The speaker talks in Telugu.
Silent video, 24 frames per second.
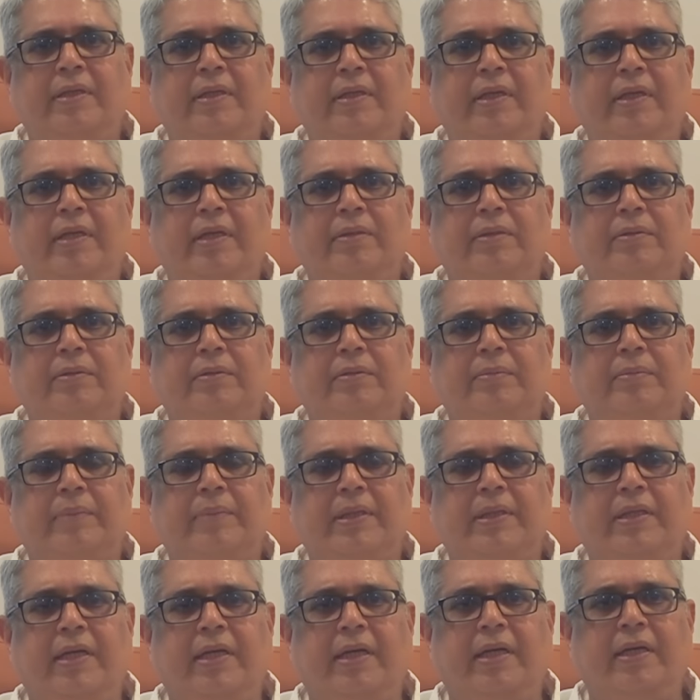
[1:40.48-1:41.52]
నేను
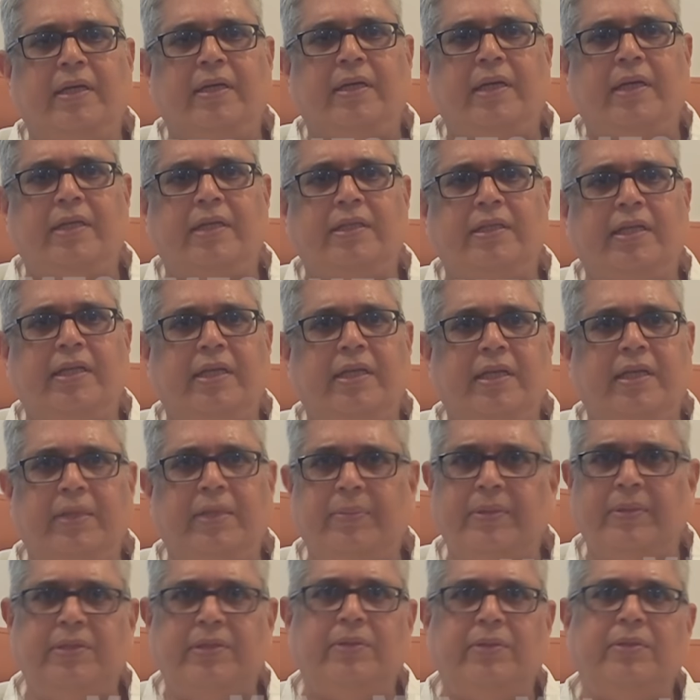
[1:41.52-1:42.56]
పెద్ద రాజకీయ
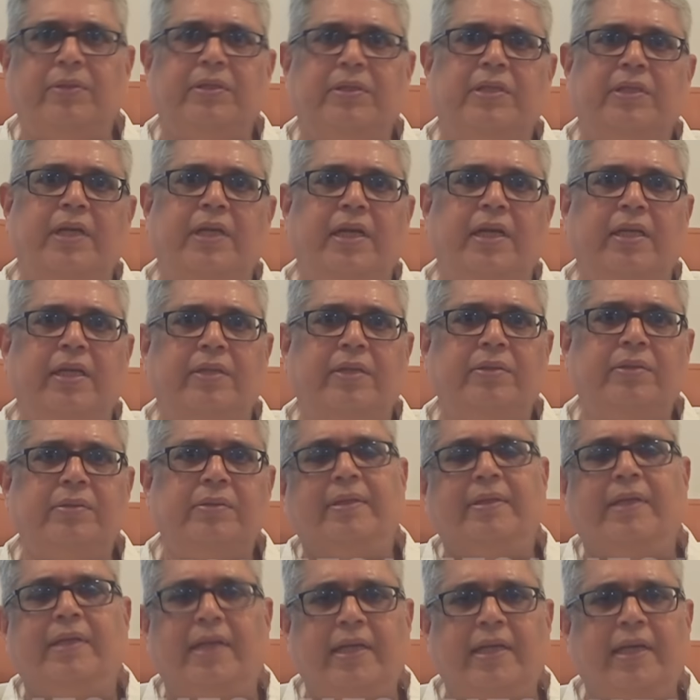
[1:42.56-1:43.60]
నేపథ్యం గురించి రాలేదు
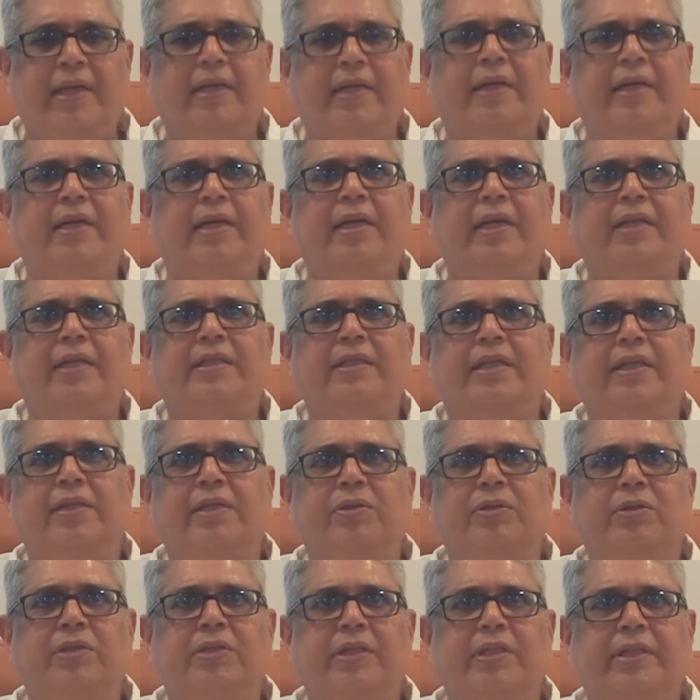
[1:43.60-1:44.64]
కళ్యాణ్ గారి ఆశయాలు
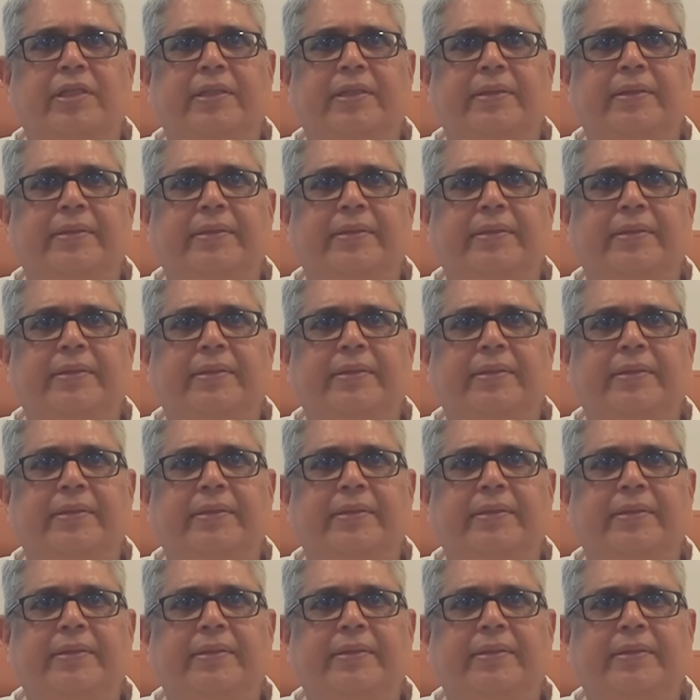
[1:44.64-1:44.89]
చూసి